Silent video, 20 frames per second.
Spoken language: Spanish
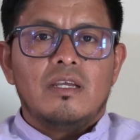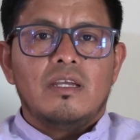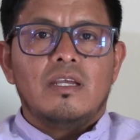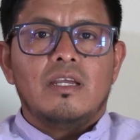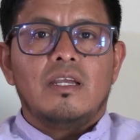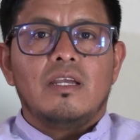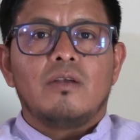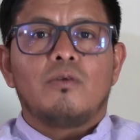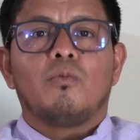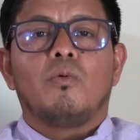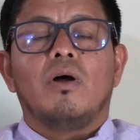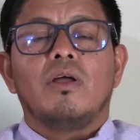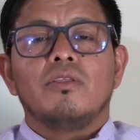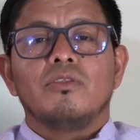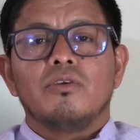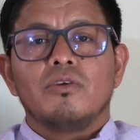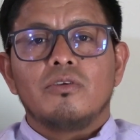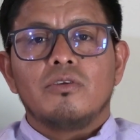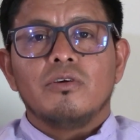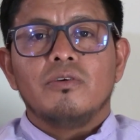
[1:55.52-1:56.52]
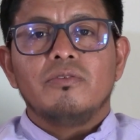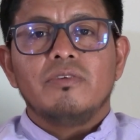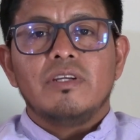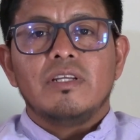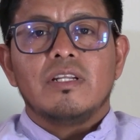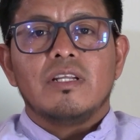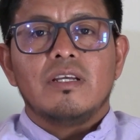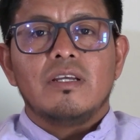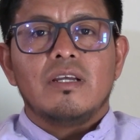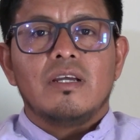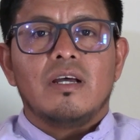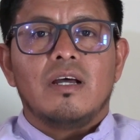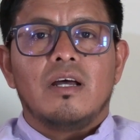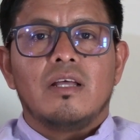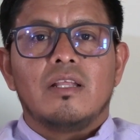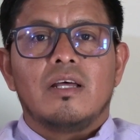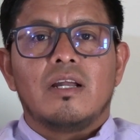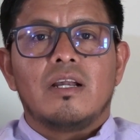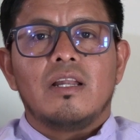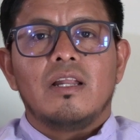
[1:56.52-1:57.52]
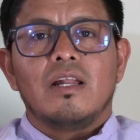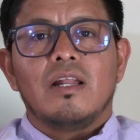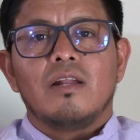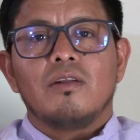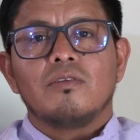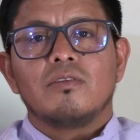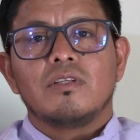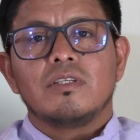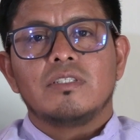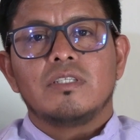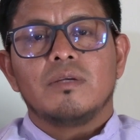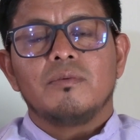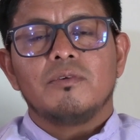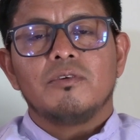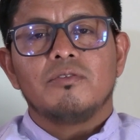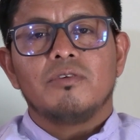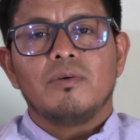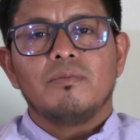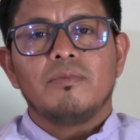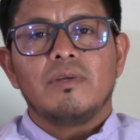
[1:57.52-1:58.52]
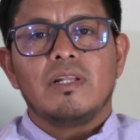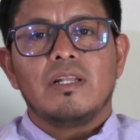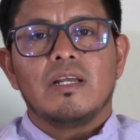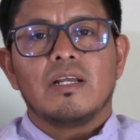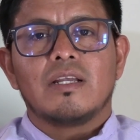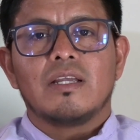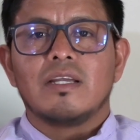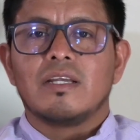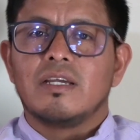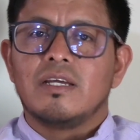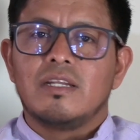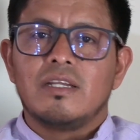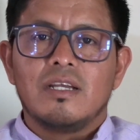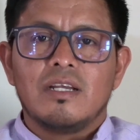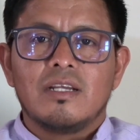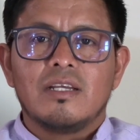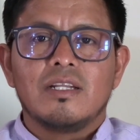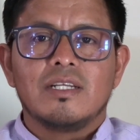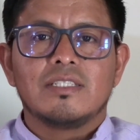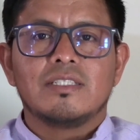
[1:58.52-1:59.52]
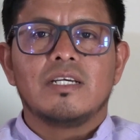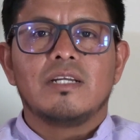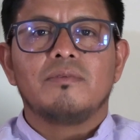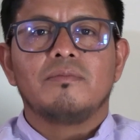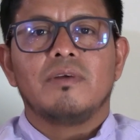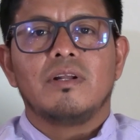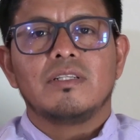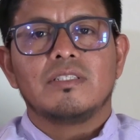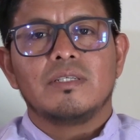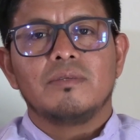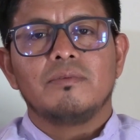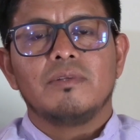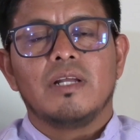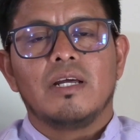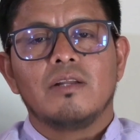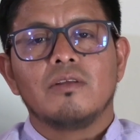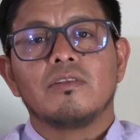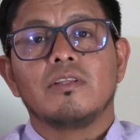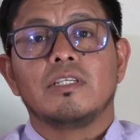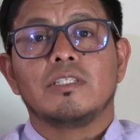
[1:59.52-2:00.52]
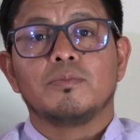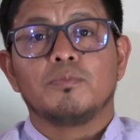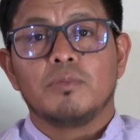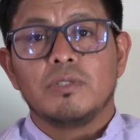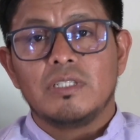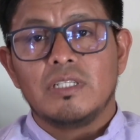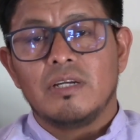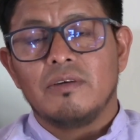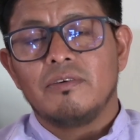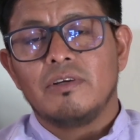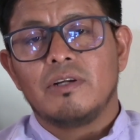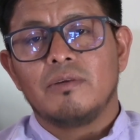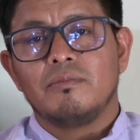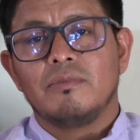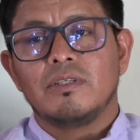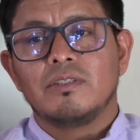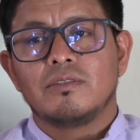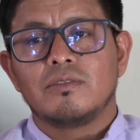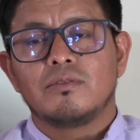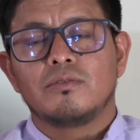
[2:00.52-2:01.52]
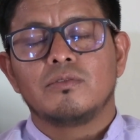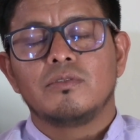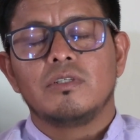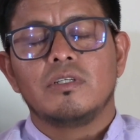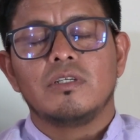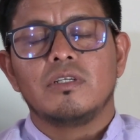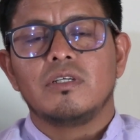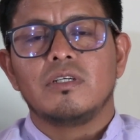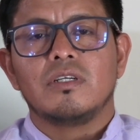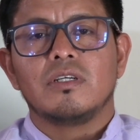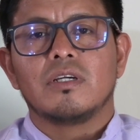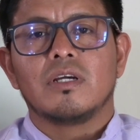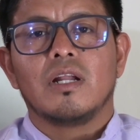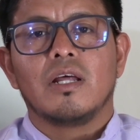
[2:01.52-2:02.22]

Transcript: Eh, cuando yo vine a darle la noticia a mi familia que quería ingresarme al seminario después de haberme eh,